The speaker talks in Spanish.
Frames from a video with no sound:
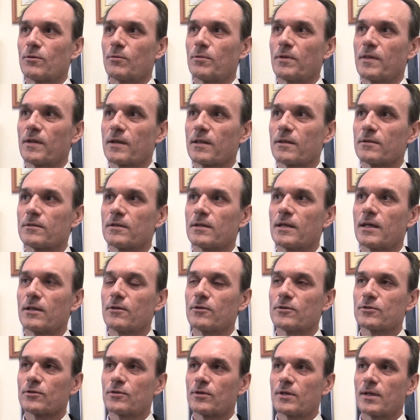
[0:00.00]
nuevo
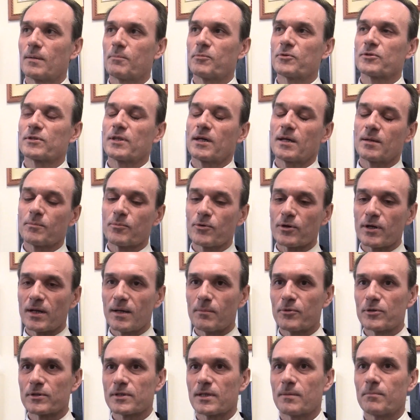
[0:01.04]
vicerrectorado son apostar por
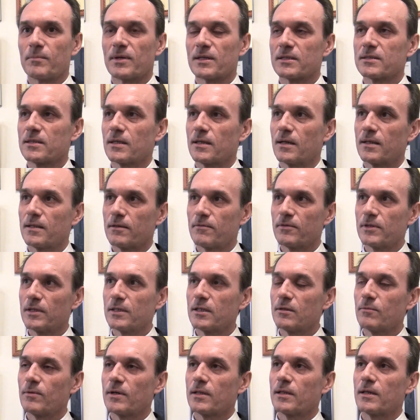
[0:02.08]
la puesta en marcha
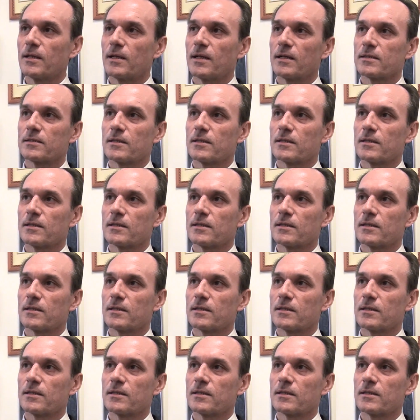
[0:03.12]
definitiva de la